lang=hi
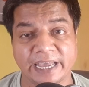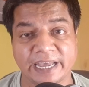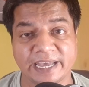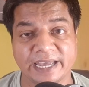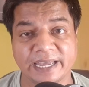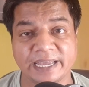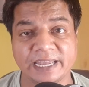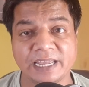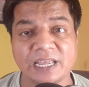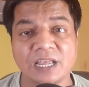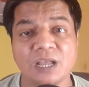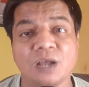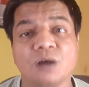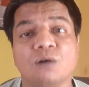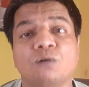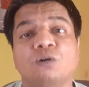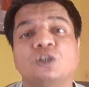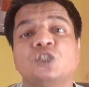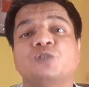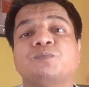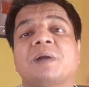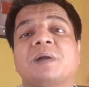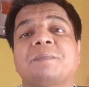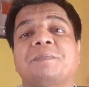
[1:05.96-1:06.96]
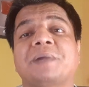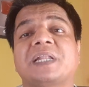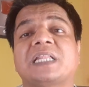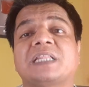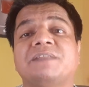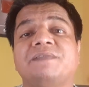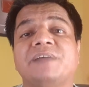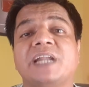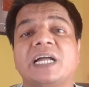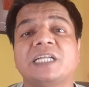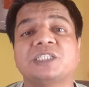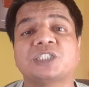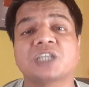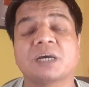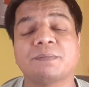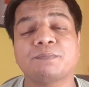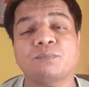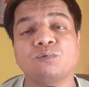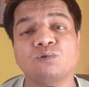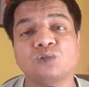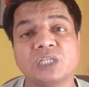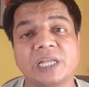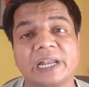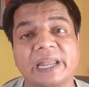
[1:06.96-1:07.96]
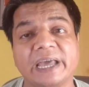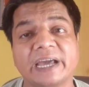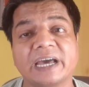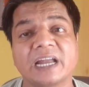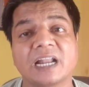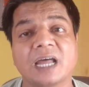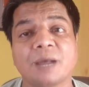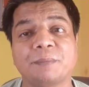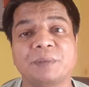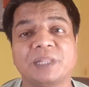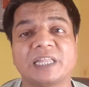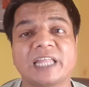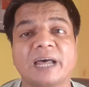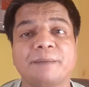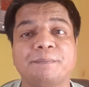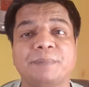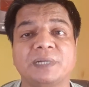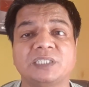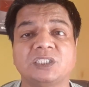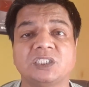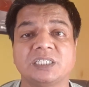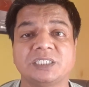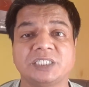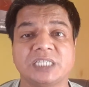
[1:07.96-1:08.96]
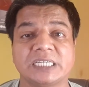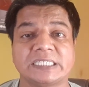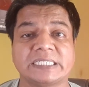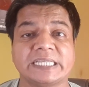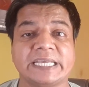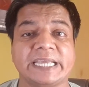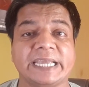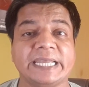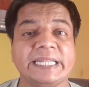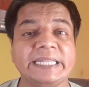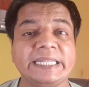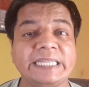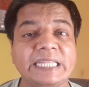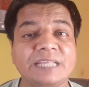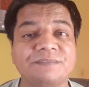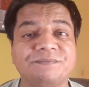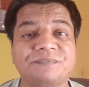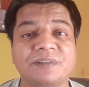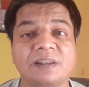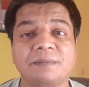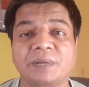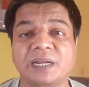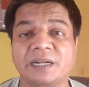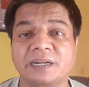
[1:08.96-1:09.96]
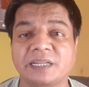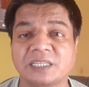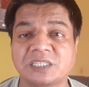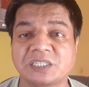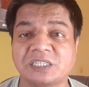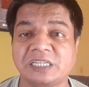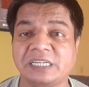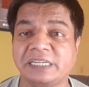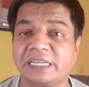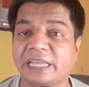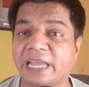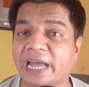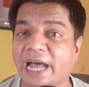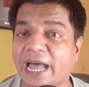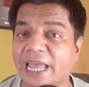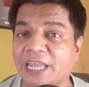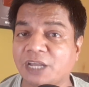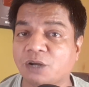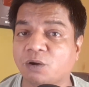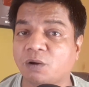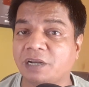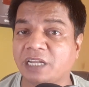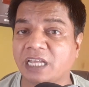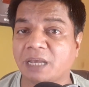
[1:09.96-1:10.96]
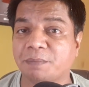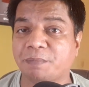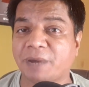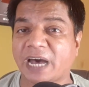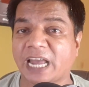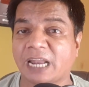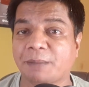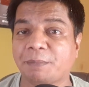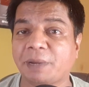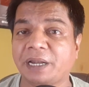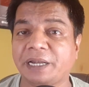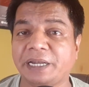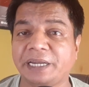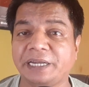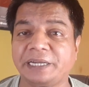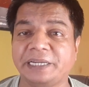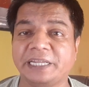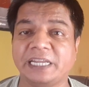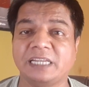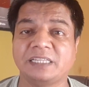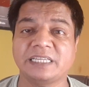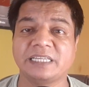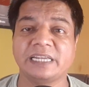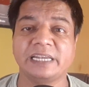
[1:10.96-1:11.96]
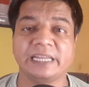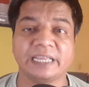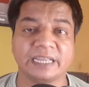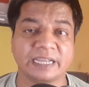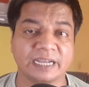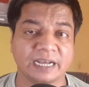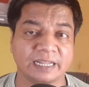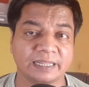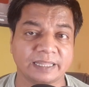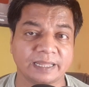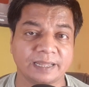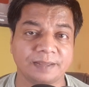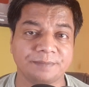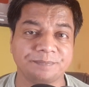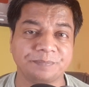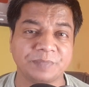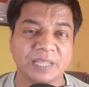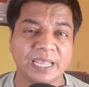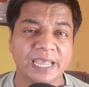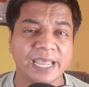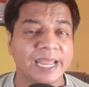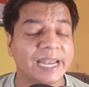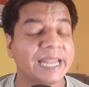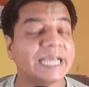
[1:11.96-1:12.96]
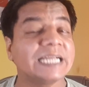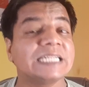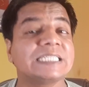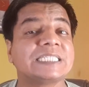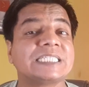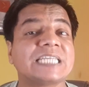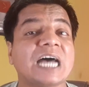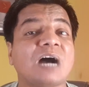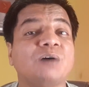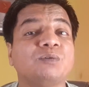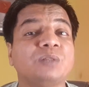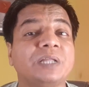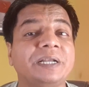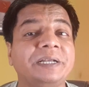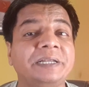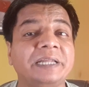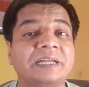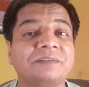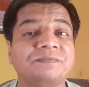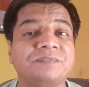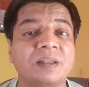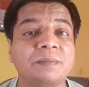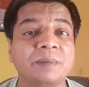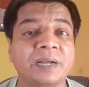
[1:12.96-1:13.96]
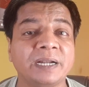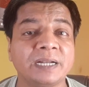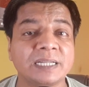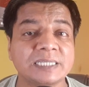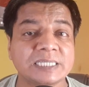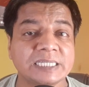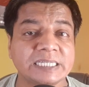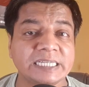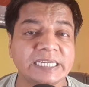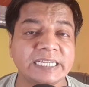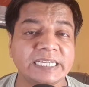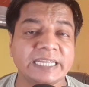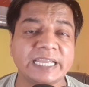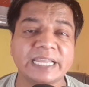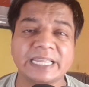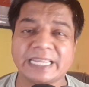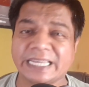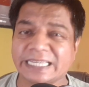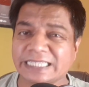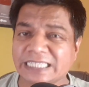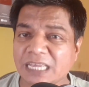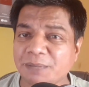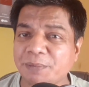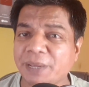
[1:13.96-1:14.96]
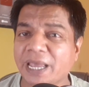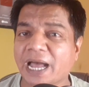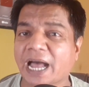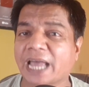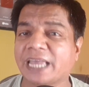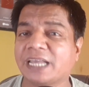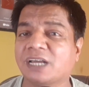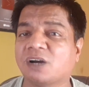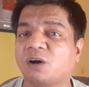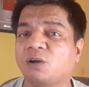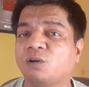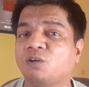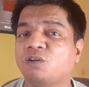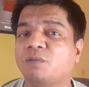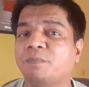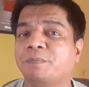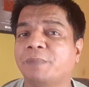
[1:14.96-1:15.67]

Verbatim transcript: गया है उस पर पृथ्वीराज कपूर से लेकर अमिताभ बच्चन जैसे हिंदी फिल्म इंडस्ट्री के आइकॉन के बारे में डिटेल से लिखा था लेकिन साउथ इंडियन फिल्म इंडस्ट्री के किसी भी आइकॉन को